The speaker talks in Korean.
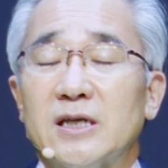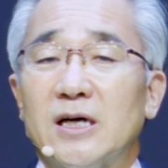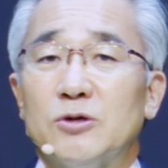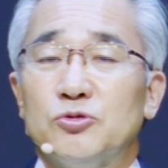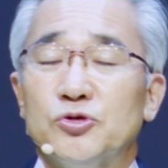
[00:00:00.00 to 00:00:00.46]

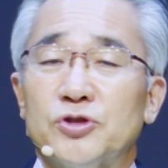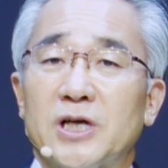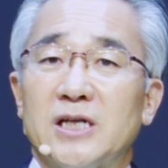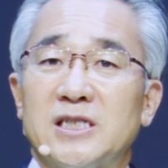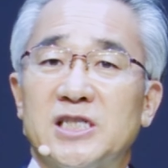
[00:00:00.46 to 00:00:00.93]
어,
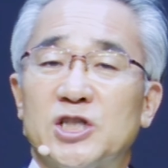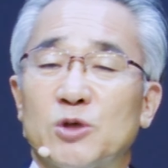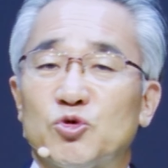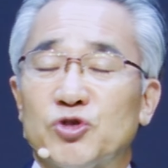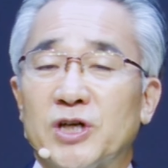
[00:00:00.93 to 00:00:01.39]
후사를 직접
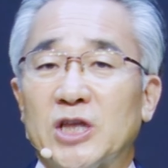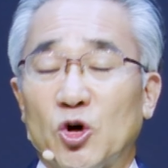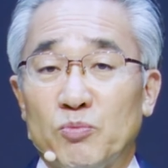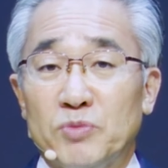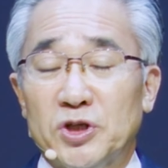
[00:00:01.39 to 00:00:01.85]
주겠다고
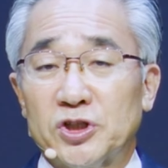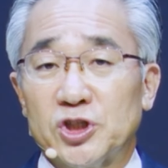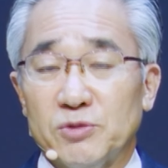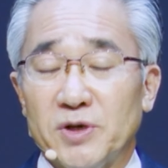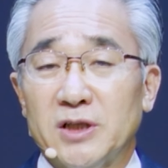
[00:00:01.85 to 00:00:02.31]

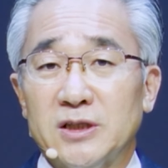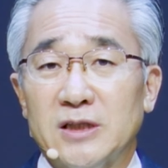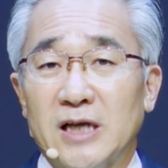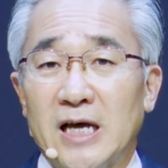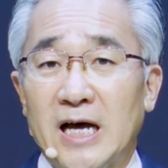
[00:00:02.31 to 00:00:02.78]
믿었으면은
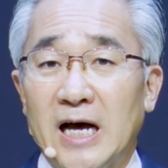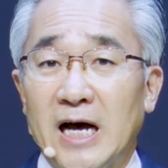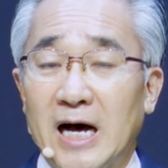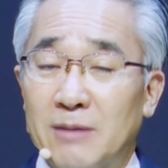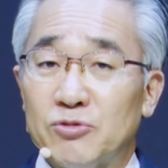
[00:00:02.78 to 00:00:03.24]

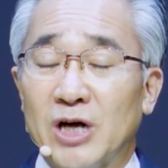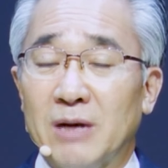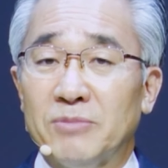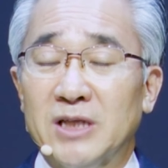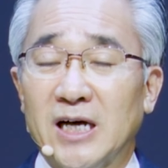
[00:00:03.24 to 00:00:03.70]

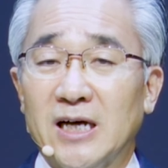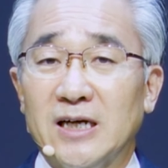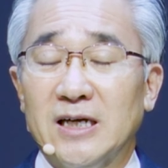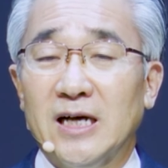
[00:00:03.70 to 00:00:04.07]
아브라함이나